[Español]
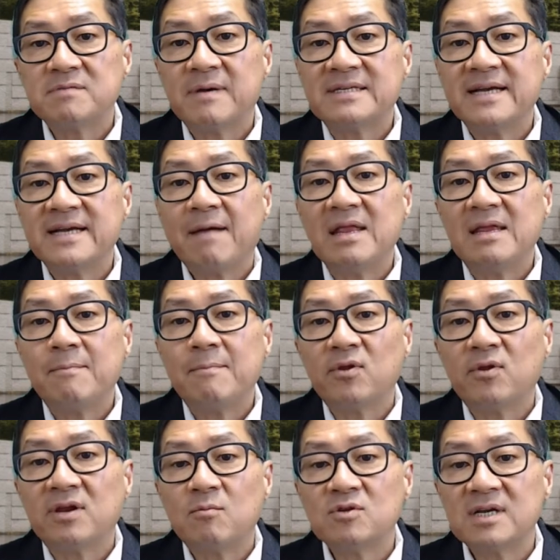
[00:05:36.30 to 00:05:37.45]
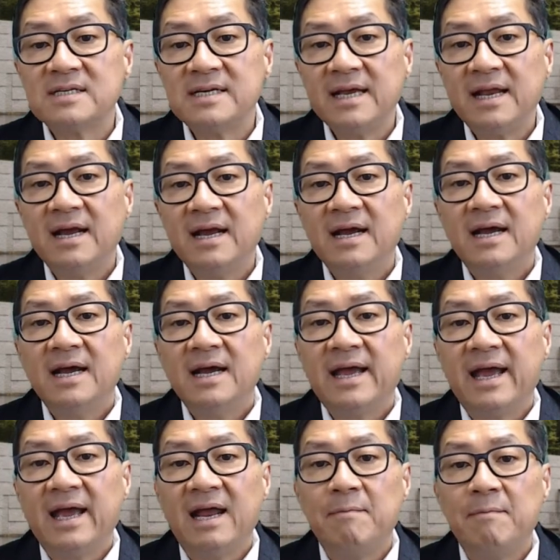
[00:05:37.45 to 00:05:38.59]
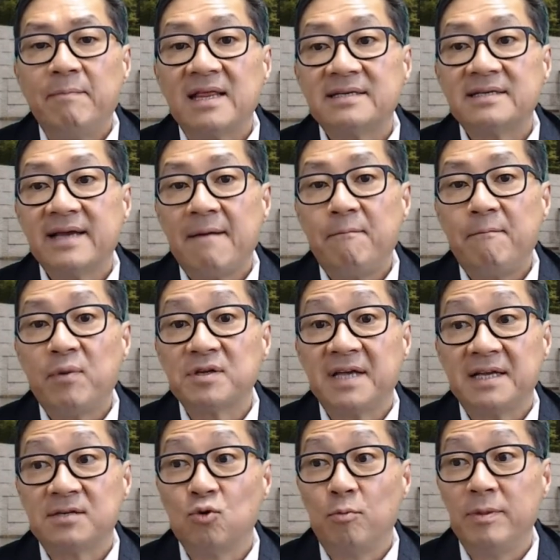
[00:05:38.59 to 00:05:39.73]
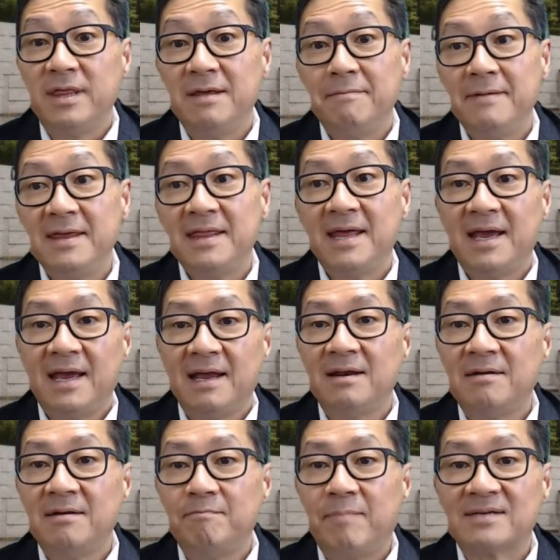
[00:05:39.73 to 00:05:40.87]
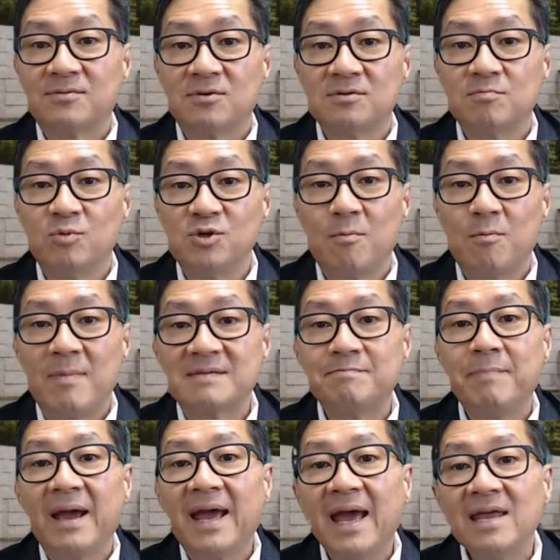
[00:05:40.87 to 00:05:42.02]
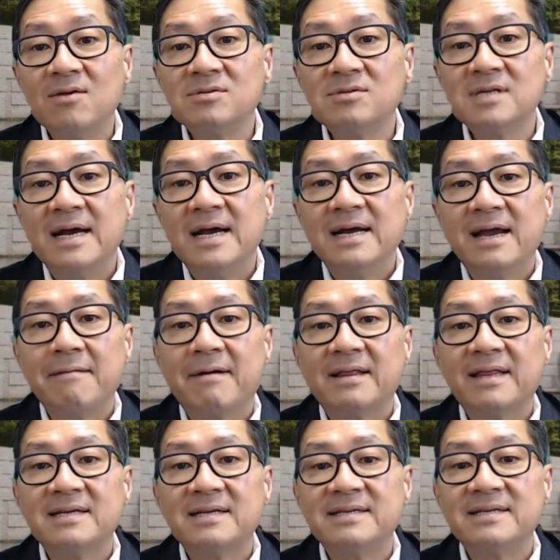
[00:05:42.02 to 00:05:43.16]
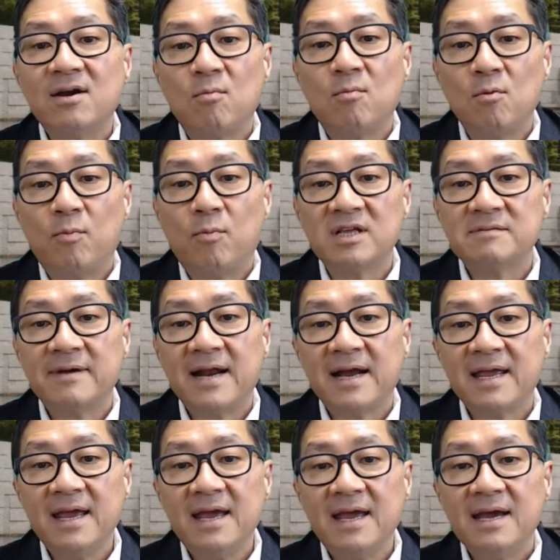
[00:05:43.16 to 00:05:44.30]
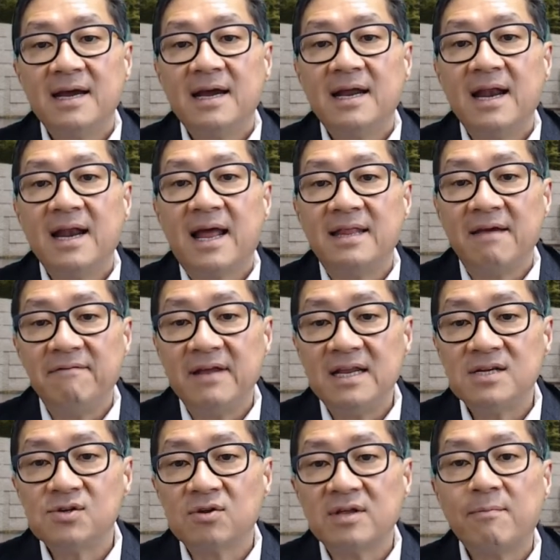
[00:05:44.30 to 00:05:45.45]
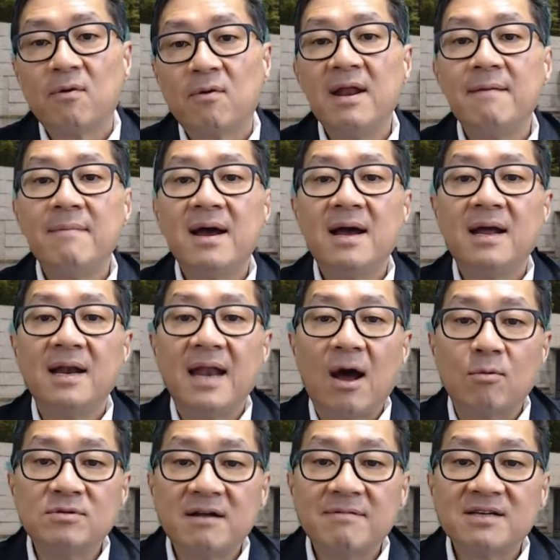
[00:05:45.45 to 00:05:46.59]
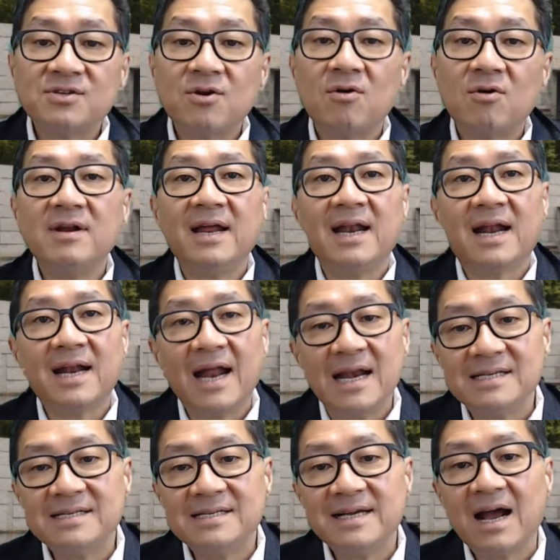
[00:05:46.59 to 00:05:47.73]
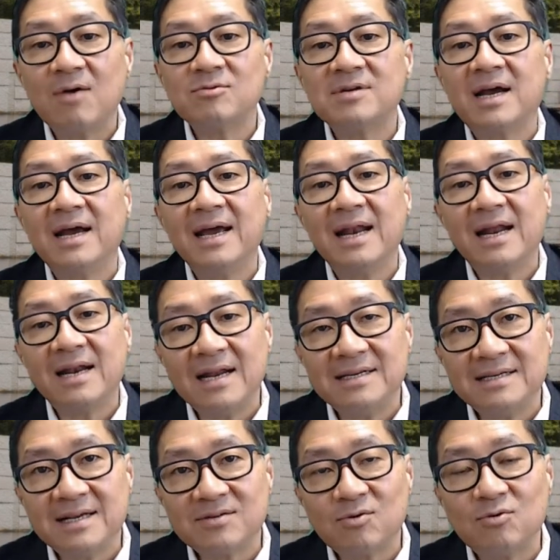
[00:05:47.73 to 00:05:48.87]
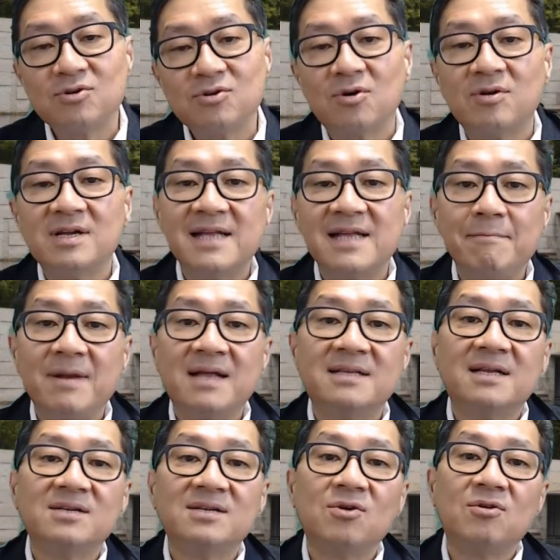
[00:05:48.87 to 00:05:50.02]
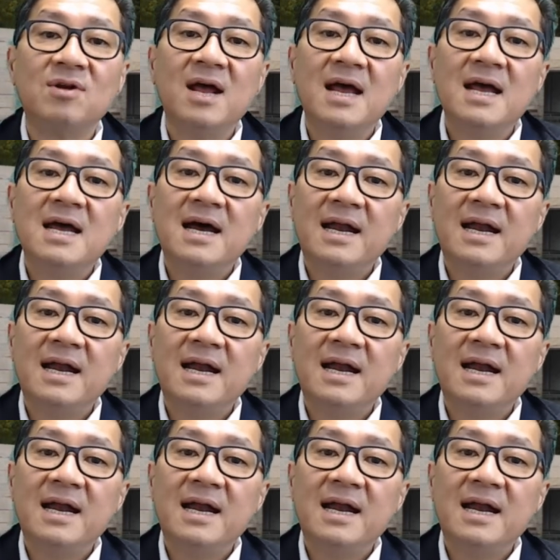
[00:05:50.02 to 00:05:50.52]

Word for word: pues básicamente podríamos decir que el PDCA pues, se subdivide en pasos mucho más pequeños que van desde, como lo puedes ver aquí, la definición del problema, la observación, el análisis de causa, el análisis de soluciones, la implantación,